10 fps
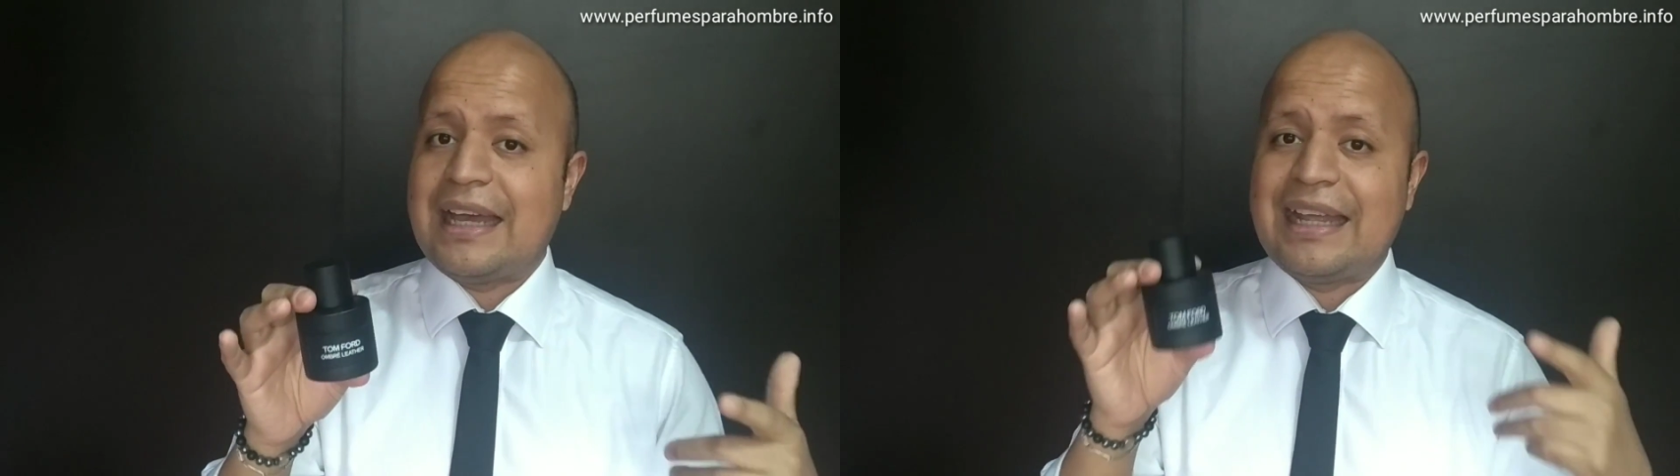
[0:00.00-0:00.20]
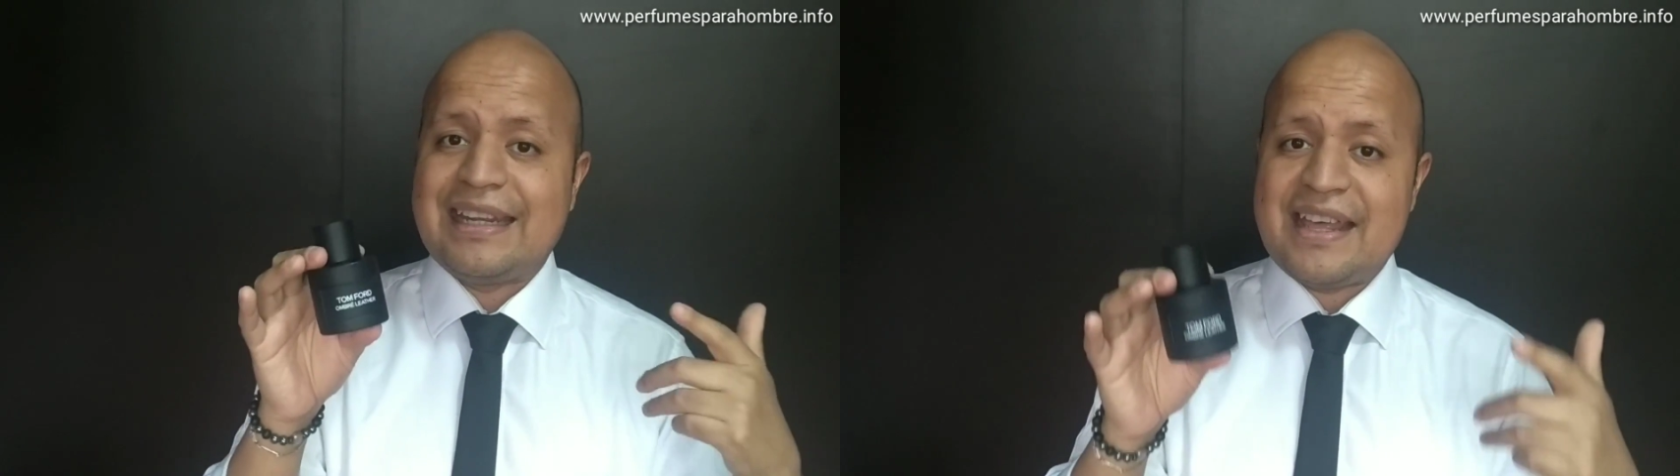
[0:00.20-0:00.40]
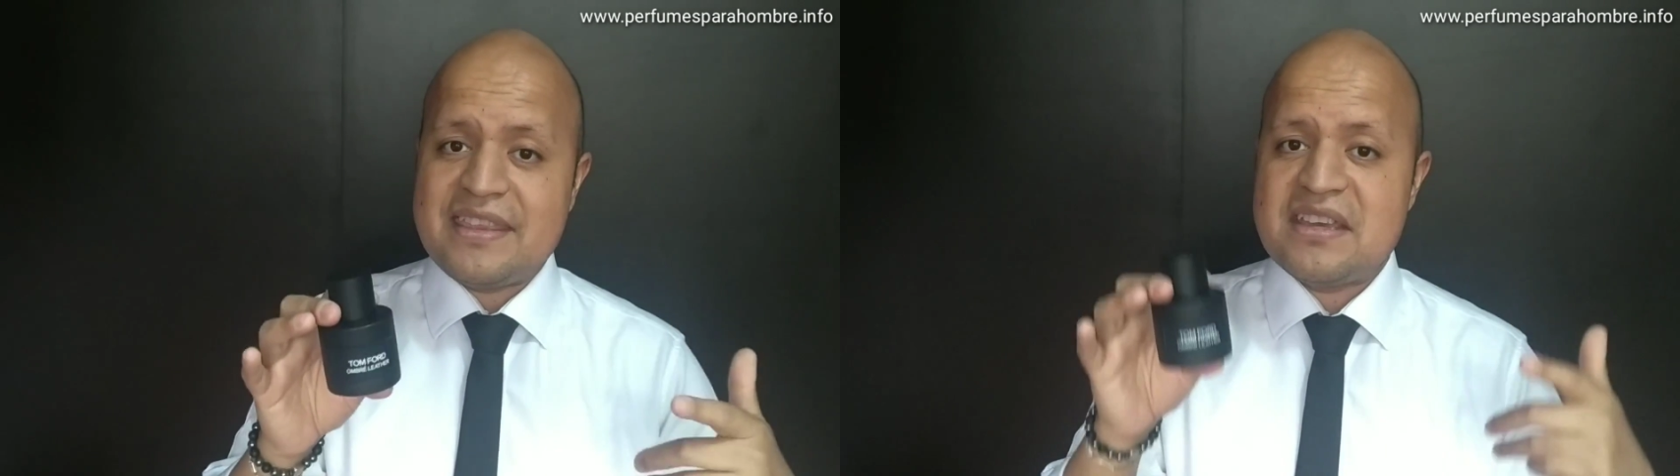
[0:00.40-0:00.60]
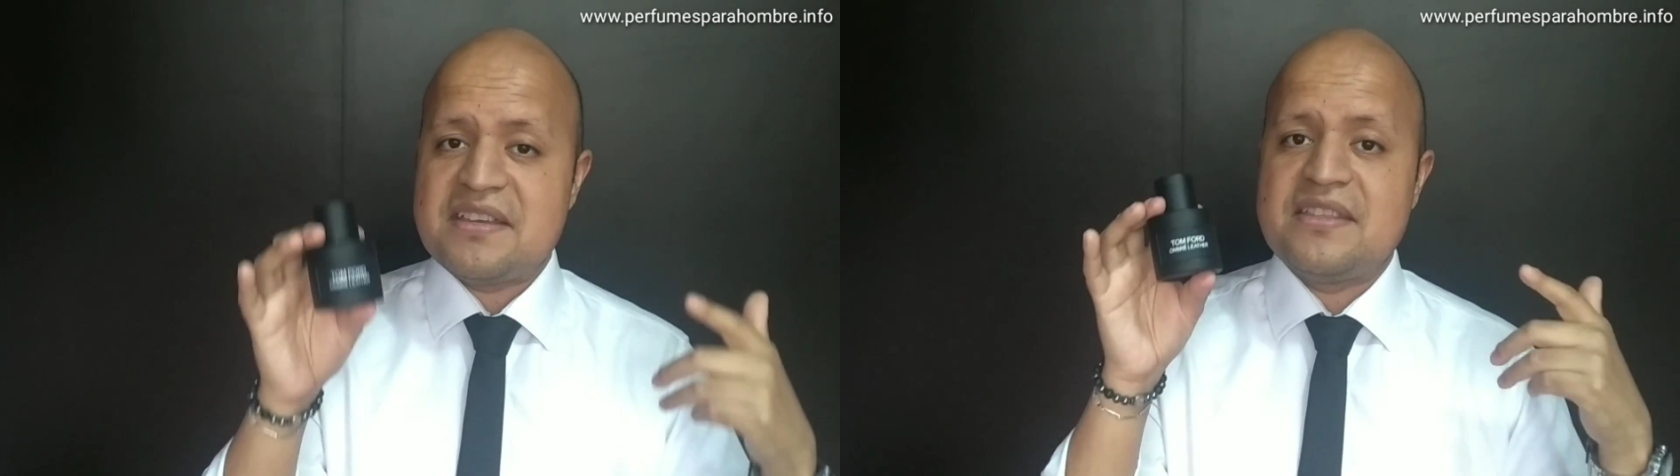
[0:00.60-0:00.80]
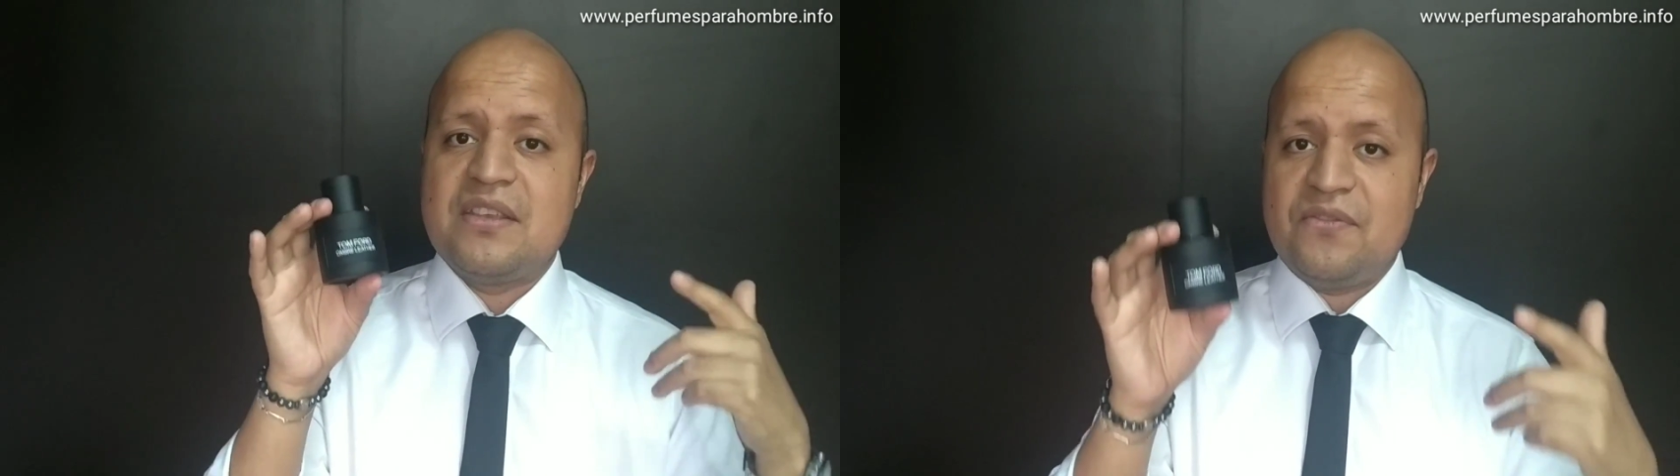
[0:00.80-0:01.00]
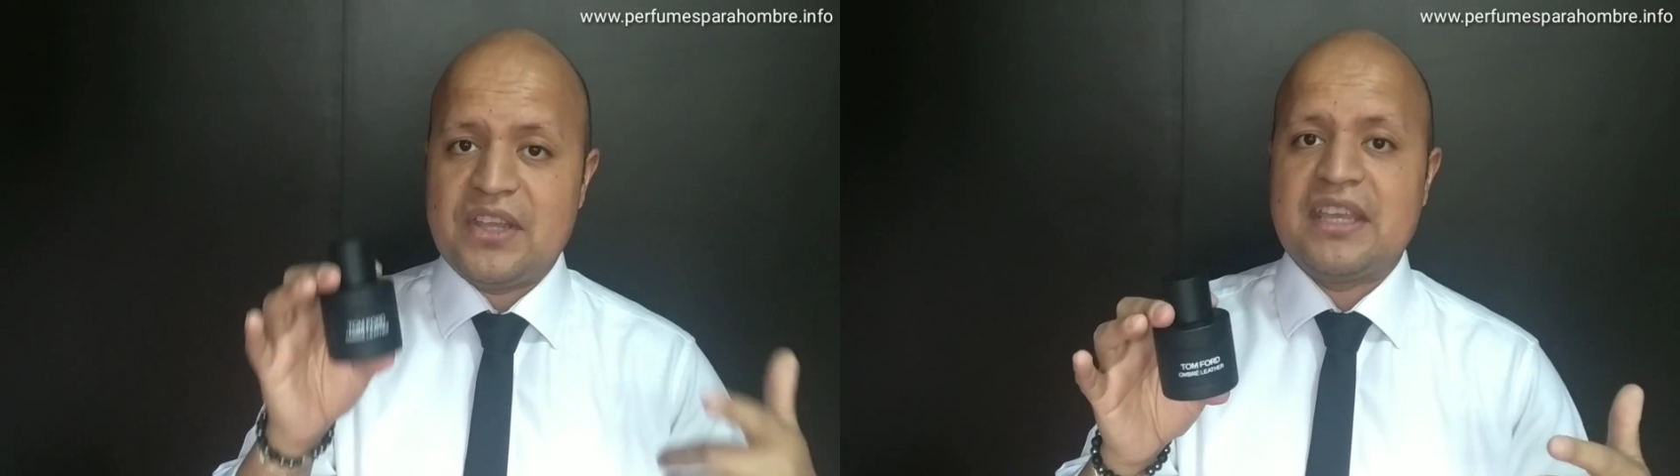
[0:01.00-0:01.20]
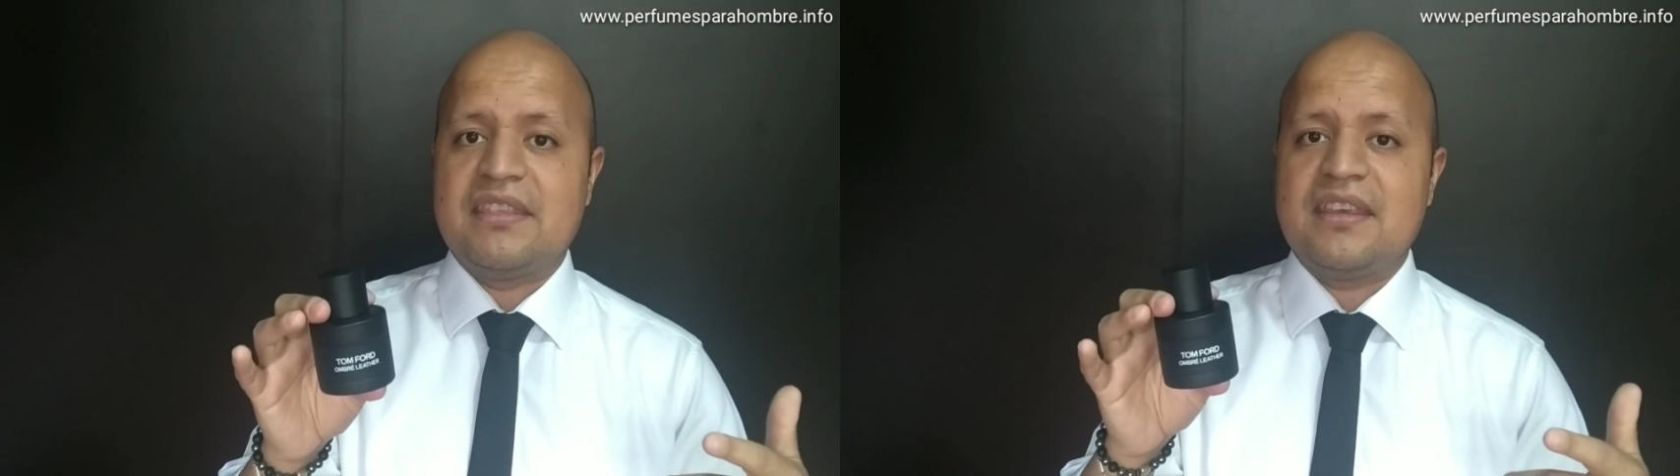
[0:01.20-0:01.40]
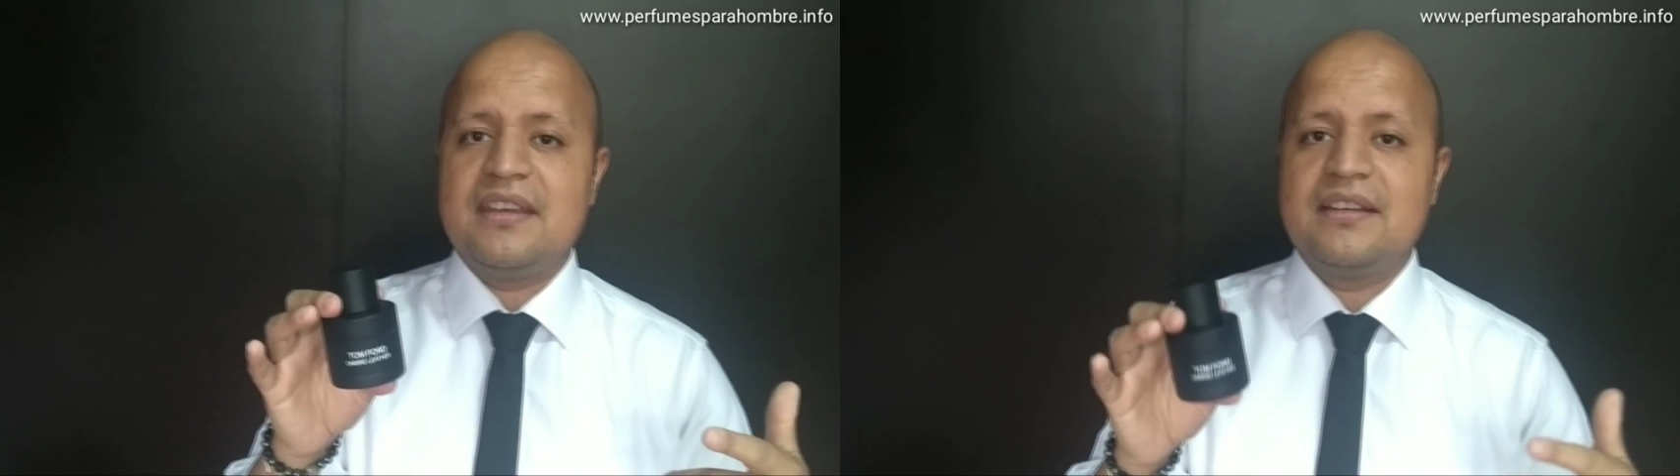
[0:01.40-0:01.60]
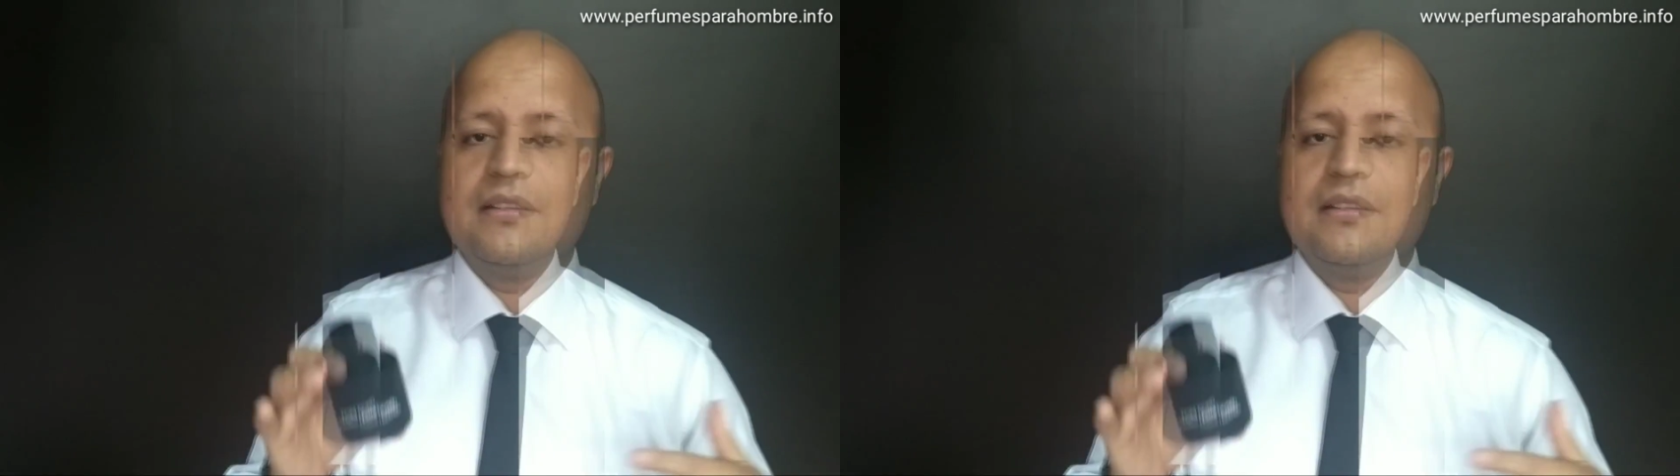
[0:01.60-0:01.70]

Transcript: a nadie indiferente.